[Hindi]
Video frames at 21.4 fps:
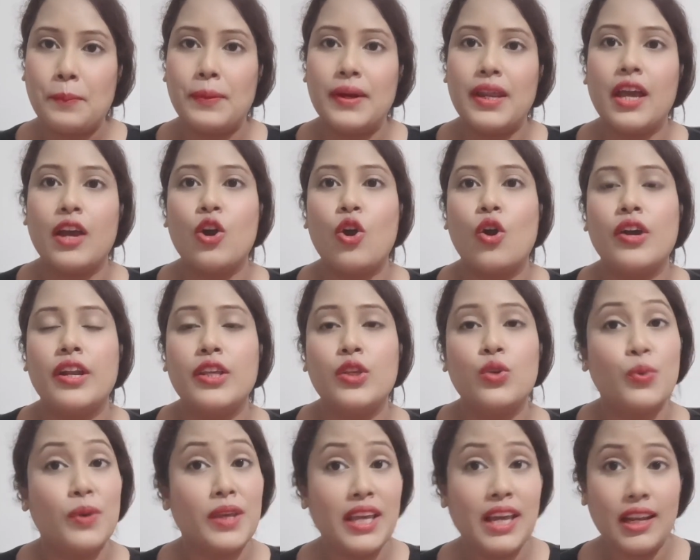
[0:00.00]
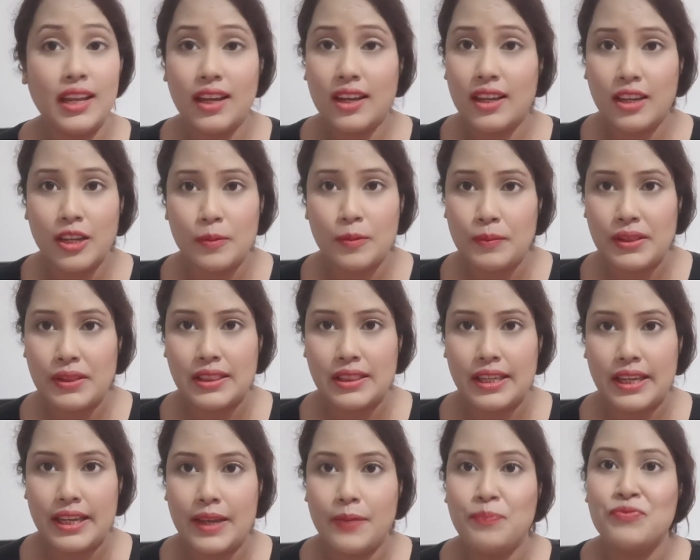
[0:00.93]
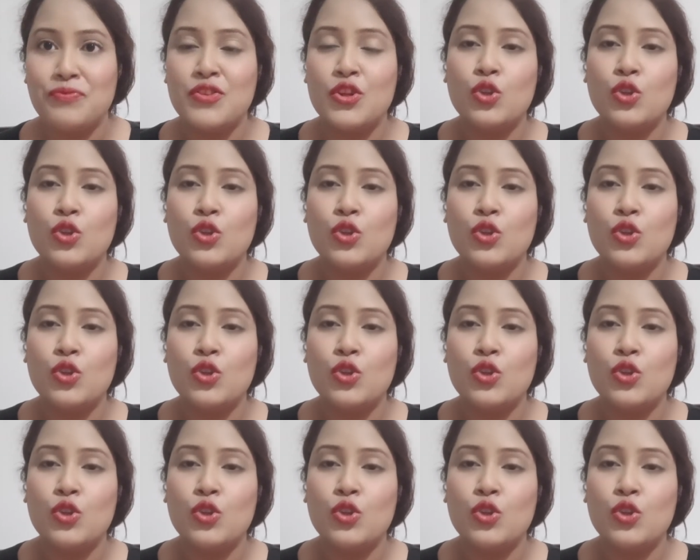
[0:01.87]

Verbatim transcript: अपने अकॉर्डिंग क्योंकि अलग अलग मिलता है